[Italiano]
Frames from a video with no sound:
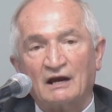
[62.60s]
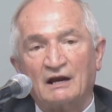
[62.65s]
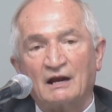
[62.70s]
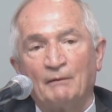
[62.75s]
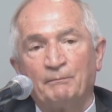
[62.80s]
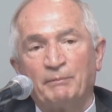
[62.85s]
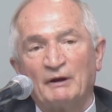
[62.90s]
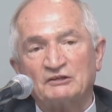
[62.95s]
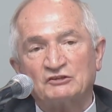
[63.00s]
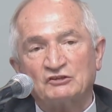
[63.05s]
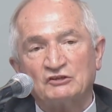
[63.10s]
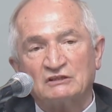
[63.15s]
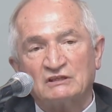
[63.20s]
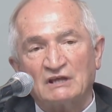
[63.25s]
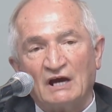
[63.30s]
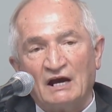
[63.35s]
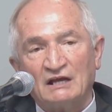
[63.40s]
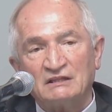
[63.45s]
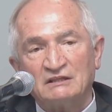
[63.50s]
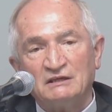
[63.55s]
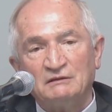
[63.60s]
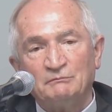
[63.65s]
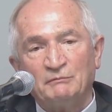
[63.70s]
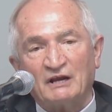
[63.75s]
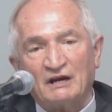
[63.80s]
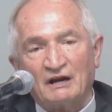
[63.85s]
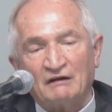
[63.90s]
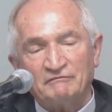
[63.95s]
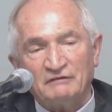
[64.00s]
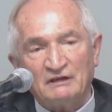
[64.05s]
e alla capacità di
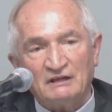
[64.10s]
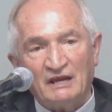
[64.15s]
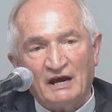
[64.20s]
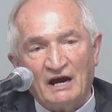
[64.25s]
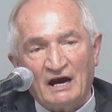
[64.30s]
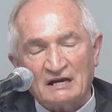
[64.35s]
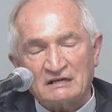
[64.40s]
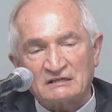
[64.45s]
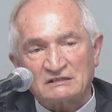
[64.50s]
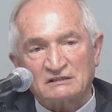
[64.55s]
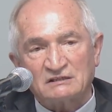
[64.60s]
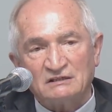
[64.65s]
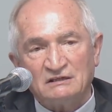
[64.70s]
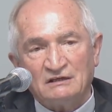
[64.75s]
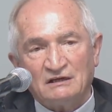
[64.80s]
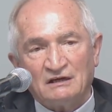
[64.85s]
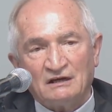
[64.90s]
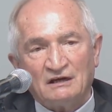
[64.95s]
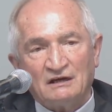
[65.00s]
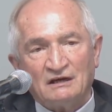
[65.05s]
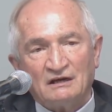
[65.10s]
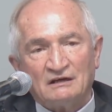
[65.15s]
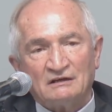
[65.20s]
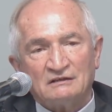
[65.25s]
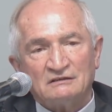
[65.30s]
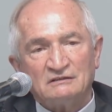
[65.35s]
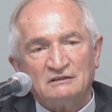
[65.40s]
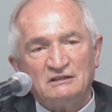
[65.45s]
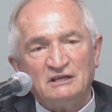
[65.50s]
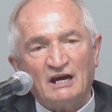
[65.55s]
meravigliarsi,
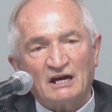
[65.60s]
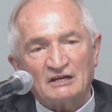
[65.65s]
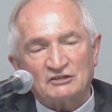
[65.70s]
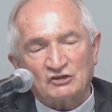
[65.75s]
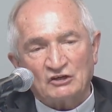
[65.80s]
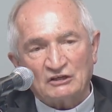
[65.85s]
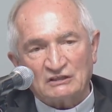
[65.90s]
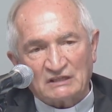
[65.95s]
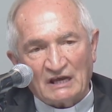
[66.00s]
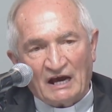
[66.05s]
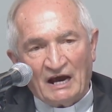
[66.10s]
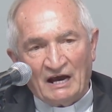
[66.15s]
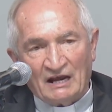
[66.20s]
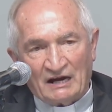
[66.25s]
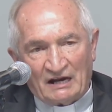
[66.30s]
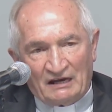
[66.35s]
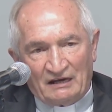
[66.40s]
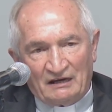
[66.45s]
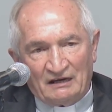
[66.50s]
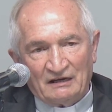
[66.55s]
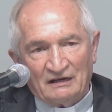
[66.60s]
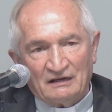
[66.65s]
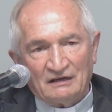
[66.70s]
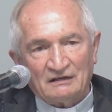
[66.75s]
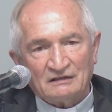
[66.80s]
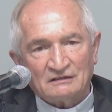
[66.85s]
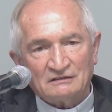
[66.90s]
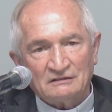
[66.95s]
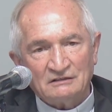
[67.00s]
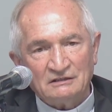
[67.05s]
di accettare,
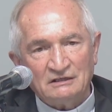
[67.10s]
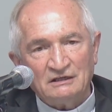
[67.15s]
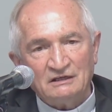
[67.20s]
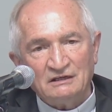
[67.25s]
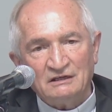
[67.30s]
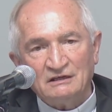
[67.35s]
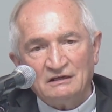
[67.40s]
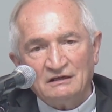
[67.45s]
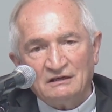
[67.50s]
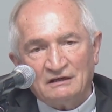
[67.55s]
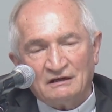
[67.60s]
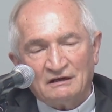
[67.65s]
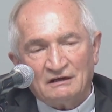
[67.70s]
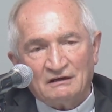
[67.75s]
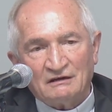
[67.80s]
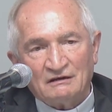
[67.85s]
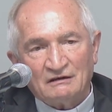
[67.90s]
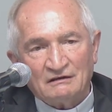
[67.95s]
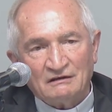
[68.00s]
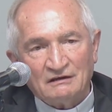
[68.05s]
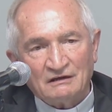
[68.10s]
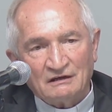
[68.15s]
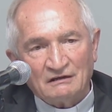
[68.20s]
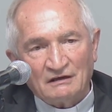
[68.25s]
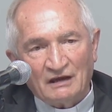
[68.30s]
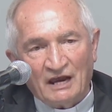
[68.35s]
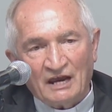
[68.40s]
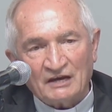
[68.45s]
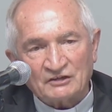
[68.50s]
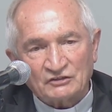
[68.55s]
di
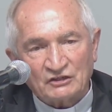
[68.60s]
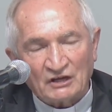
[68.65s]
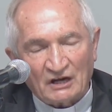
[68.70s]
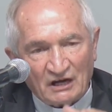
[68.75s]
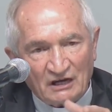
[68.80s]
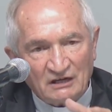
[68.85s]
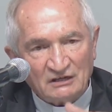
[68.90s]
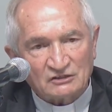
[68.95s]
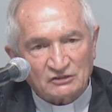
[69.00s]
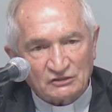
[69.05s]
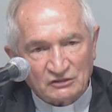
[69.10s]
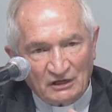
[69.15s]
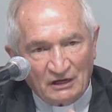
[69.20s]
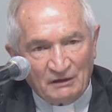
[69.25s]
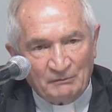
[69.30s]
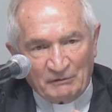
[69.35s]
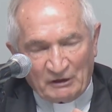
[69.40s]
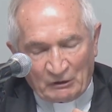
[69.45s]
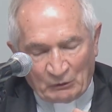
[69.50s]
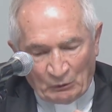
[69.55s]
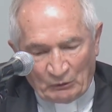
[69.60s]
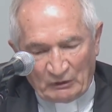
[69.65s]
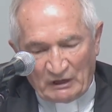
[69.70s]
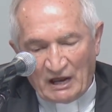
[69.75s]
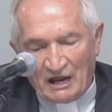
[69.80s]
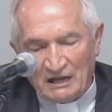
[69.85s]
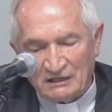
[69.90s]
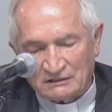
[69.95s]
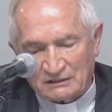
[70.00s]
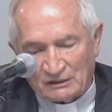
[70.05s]
essere insieme
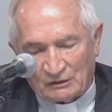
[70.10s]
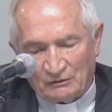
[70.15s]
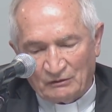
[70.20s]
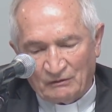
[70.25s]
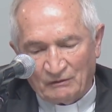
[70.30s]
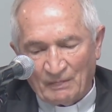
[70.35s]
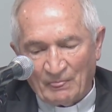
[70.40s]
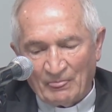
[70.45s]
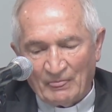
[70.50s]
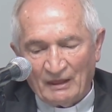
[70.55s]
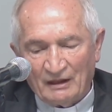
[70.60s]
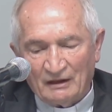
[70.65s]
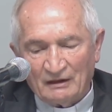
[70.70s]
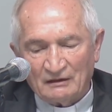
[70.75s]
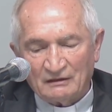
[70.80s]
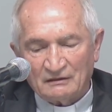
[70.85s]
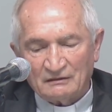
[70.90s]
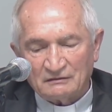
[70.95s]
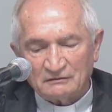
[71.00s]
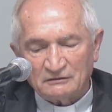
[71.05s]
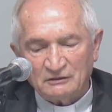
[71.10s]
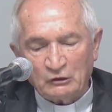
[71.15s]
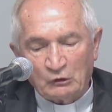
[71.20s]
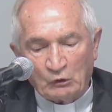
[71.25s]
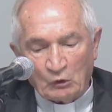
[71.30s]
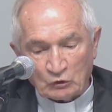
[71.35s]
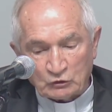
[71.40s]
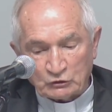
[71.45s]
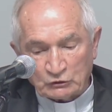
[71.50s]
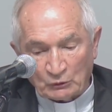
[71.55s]
con l'altro,
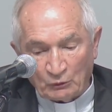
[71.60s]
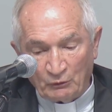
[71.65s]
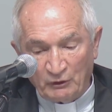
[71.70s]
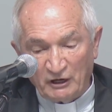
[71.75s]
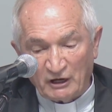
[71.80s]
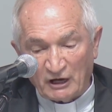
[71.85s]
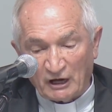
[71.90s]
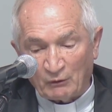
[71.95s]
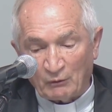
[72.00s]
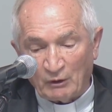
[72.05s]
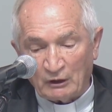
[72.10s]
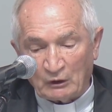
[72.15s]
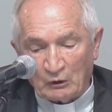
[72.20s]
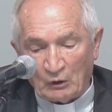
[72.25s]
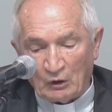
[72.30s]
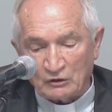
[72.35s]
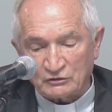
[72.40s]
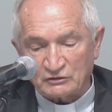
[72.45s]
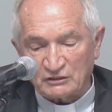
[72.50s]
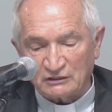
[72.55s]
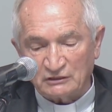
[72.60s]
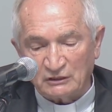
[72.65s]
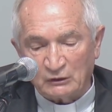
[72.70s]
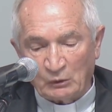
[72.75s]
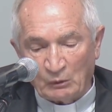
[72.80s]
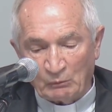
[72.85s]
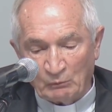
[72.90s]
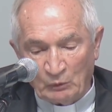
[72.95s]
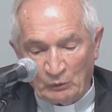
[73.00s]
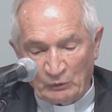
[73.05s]
di costruire qualcosa
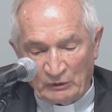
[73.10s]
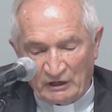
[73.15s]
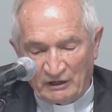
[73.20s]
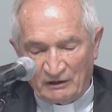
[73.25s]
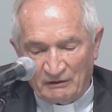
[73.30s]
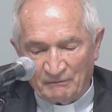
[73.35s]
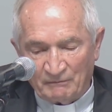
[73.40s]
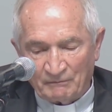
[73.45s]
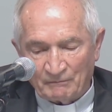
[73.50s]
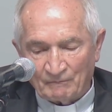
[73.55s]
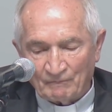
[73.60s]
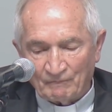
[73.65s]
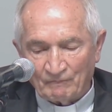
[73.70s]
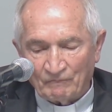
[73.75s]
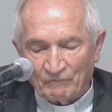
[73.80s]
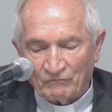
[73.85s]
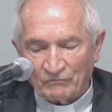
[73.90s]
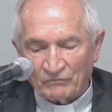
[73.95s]
di comune.